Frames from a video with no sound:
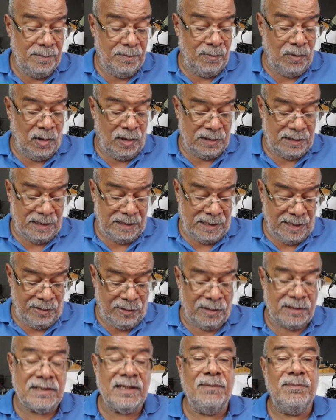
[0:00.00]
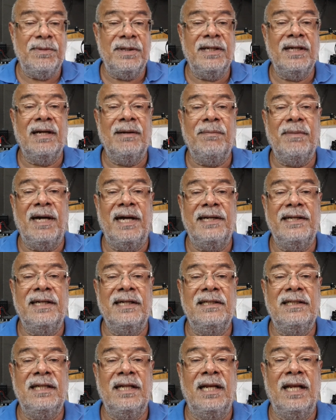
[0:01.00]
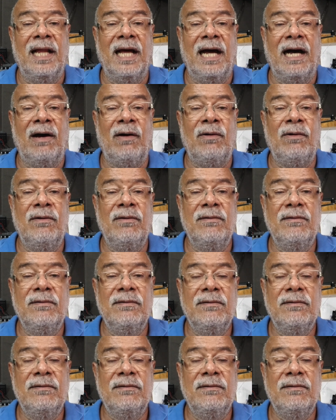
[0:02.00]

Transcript: morte é da nossa amiga Maria de Lau,